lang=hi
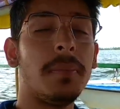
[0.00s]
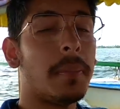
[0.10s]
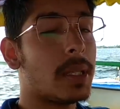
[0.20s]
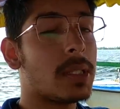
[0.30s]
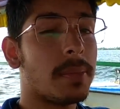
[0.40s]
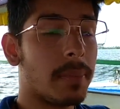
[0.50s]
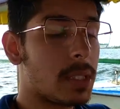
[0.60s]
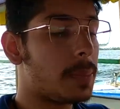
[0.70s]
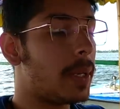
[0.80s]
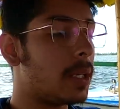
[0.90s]
Much,
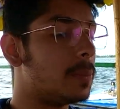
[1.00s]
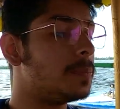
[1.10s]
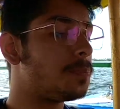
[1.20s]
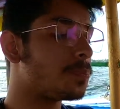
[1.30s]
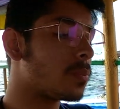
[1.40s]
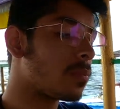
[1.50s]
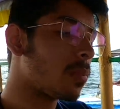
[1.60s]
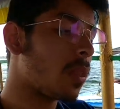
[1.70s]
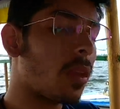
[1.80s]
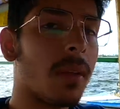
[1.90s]
मच मच
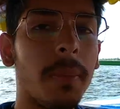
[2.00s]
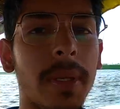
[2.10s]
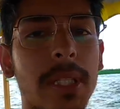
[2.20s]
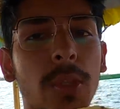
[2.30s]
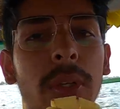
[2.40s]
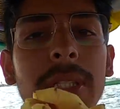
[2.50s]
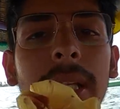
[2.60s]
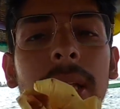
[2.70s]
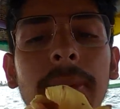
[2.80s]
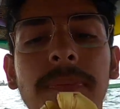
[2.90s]
मिर्ची थोड़ी
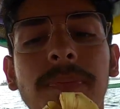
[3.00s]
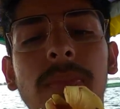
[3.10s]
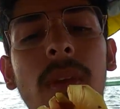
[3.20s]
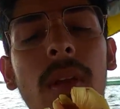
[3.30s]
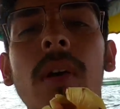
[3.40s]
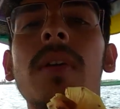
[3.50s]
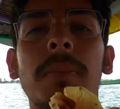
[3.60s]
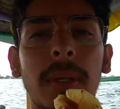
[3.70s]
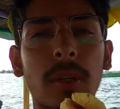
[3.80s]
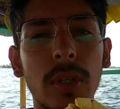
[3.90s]
ज़्यादा है
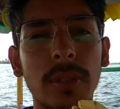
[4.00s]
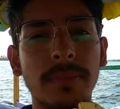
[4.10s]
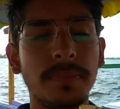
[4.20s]
बट गुड